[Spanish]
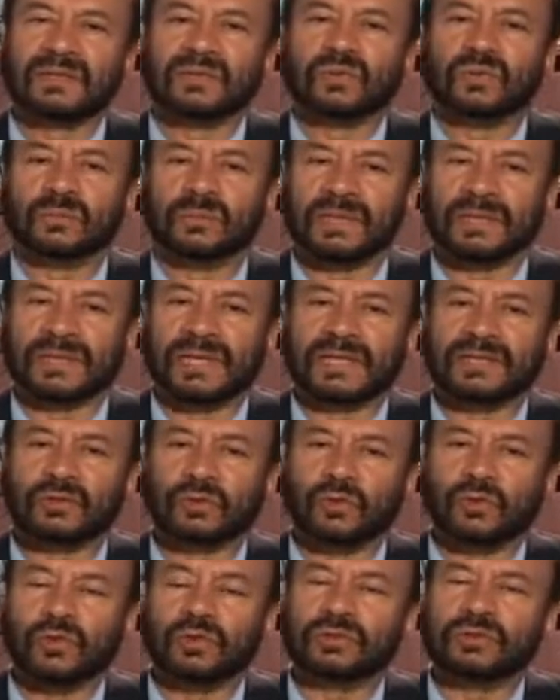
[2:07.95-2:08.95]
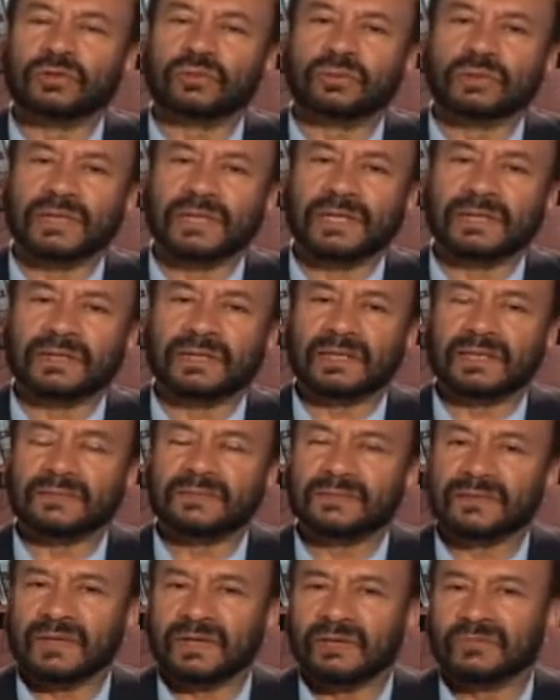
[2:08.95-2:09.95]
un mandato contundente
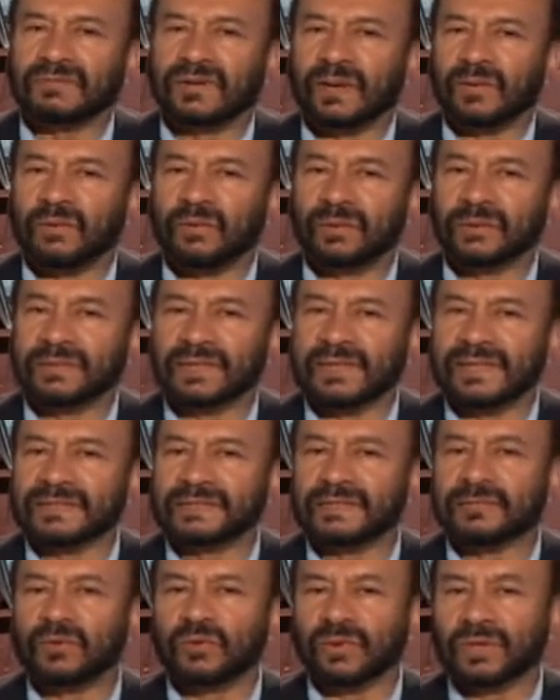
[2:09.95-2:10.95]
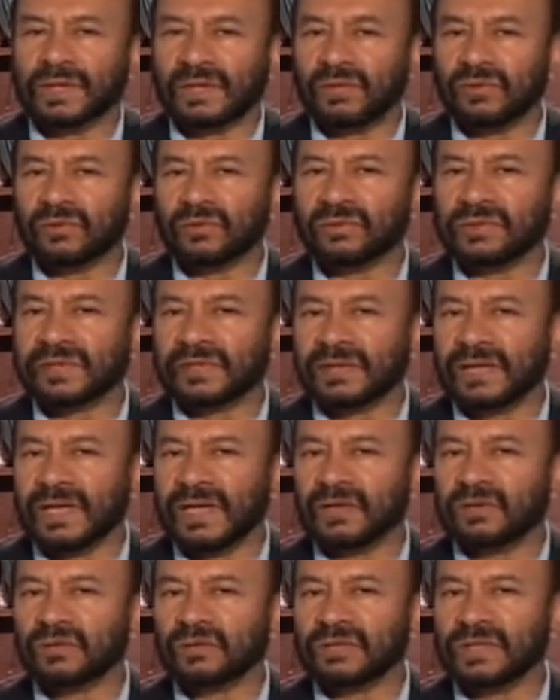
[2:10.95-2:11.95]
en favor de ese modelo de
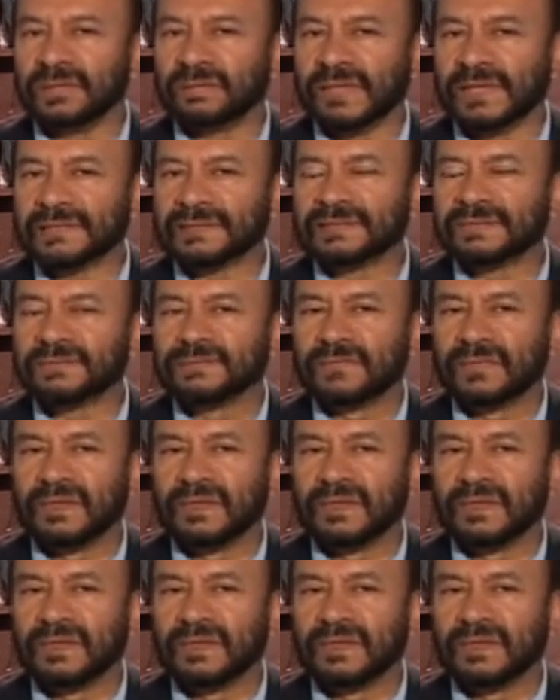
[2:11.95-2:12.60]
diálogo de paz.